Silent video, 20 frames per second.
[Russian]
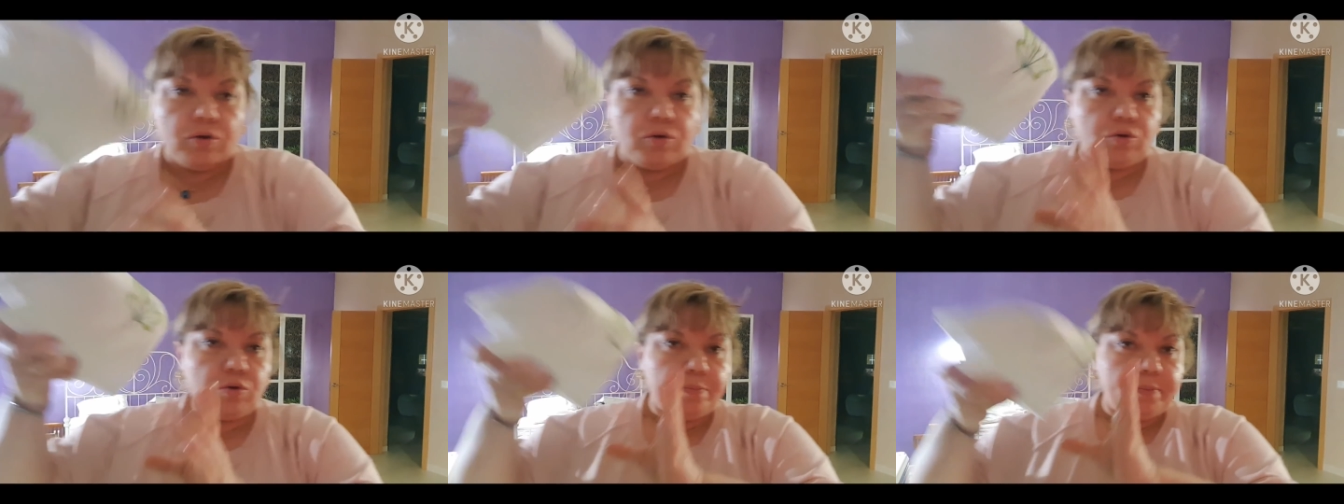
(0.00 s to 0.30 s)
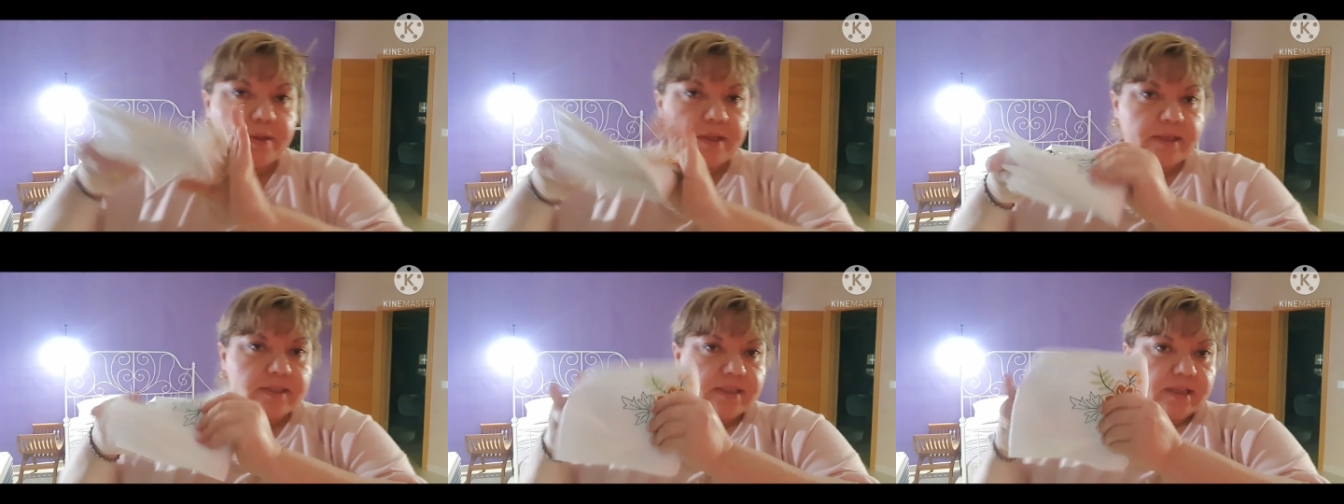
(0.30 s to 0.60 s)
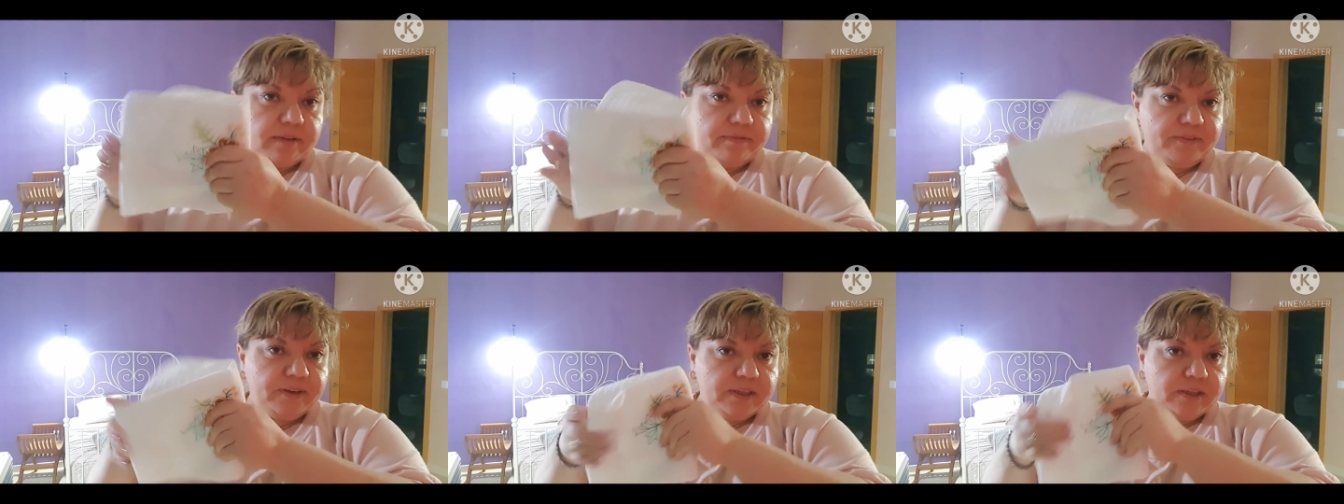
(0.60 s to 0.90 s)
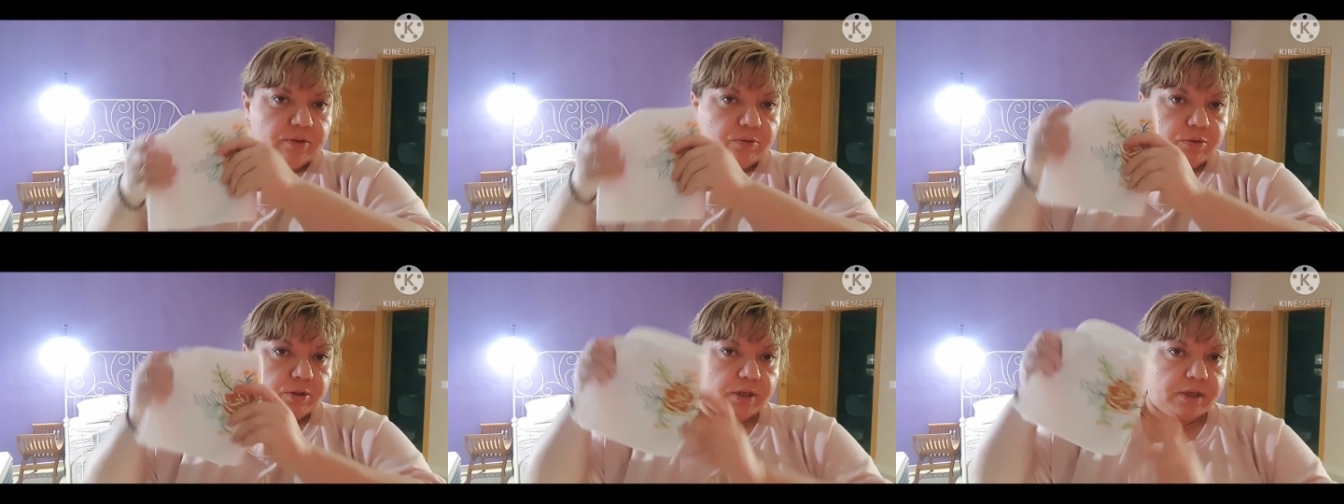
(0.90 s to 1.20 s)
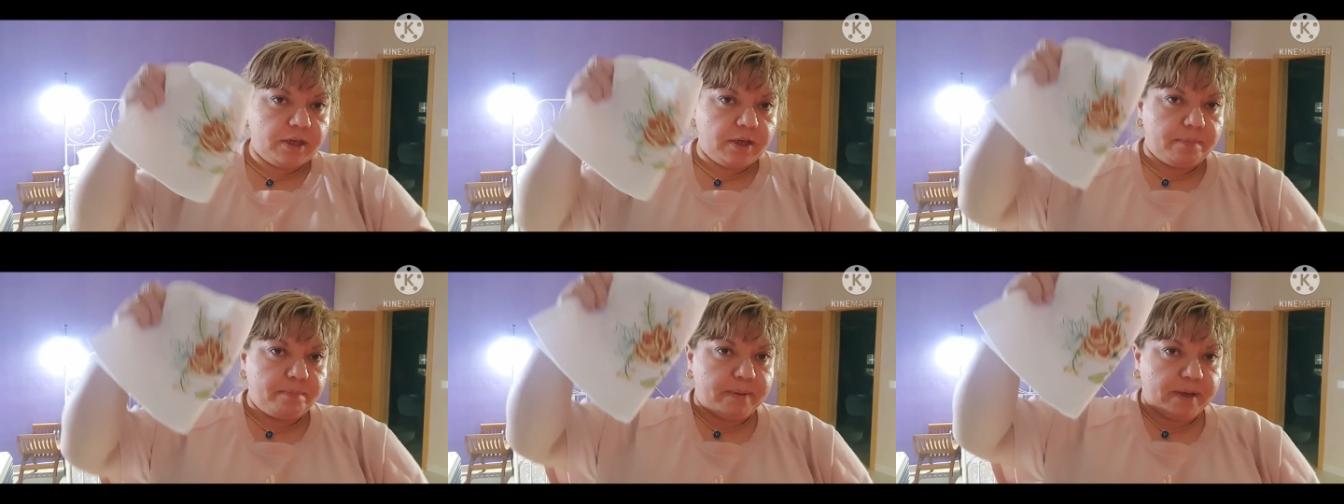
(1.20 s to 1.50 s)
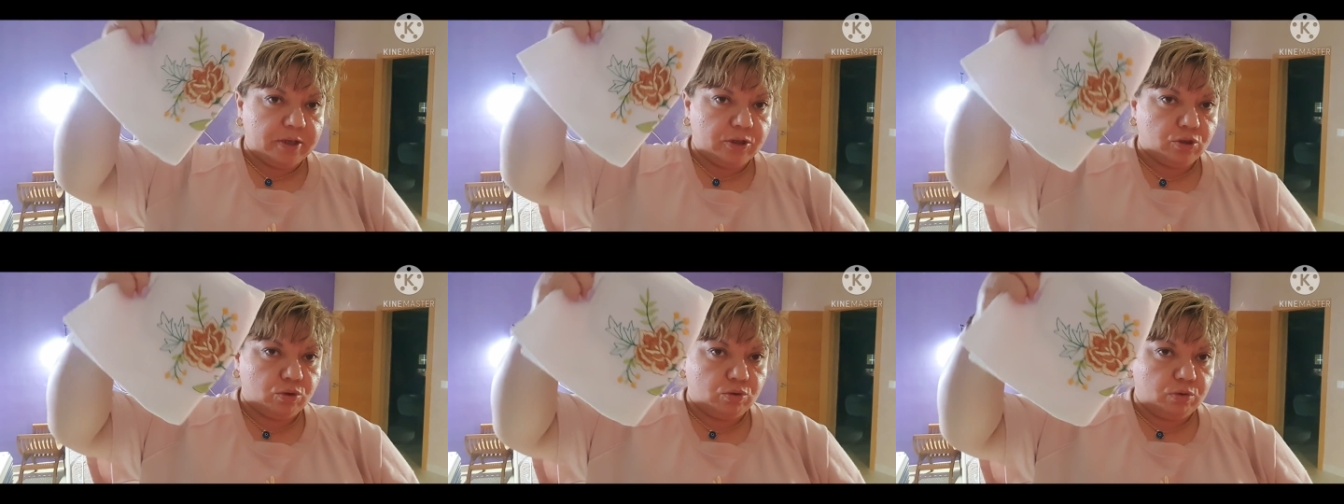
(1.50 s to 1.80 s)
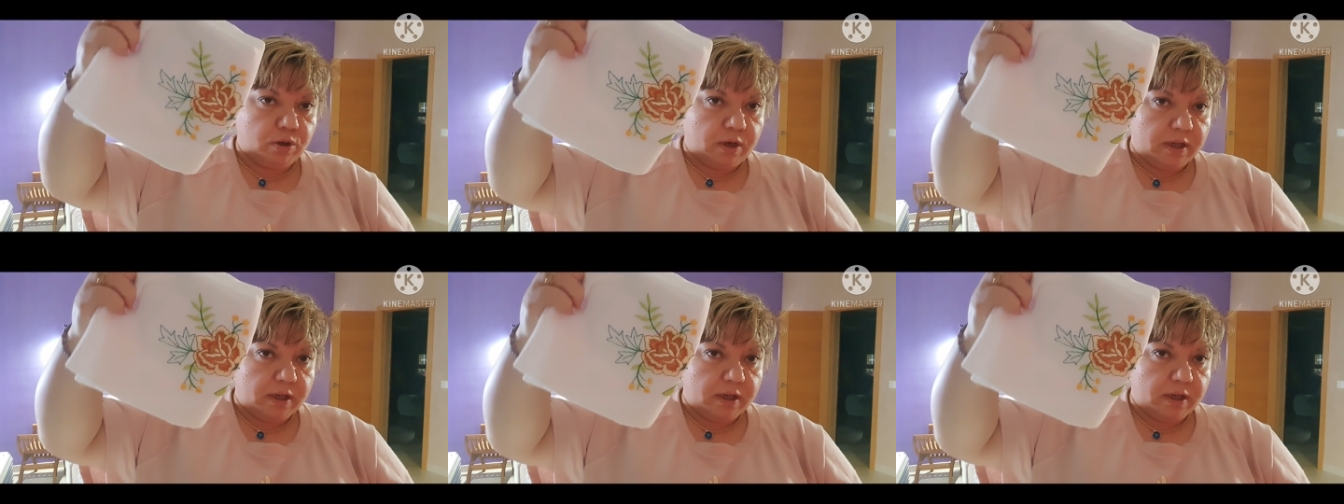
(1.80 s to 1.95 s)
Купила салфетки вот таких 5 штук,